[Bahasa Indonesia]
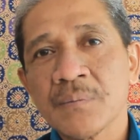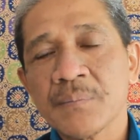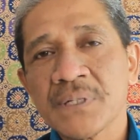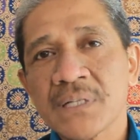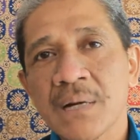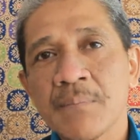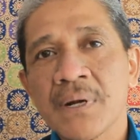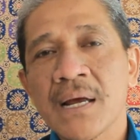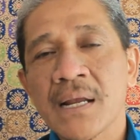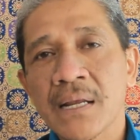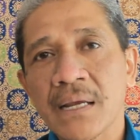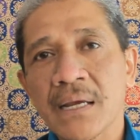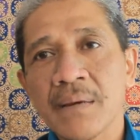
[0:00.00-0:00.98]
bisa
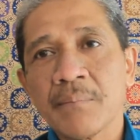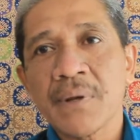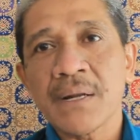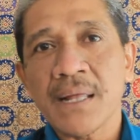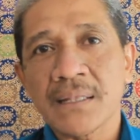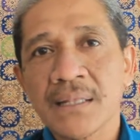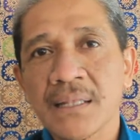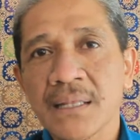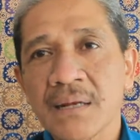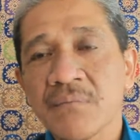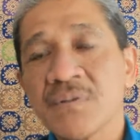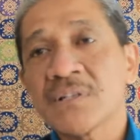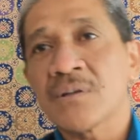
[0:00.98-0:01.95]
menarik minat
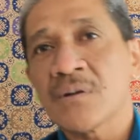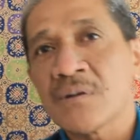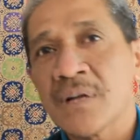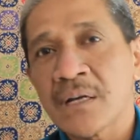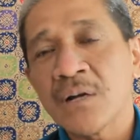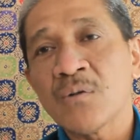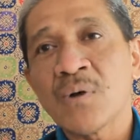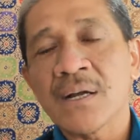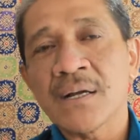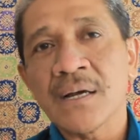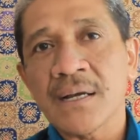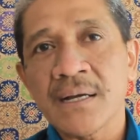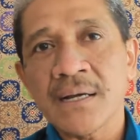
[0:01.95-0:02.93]
investor dari luar
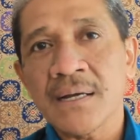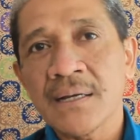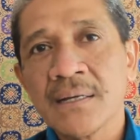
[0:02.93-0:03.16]
daerah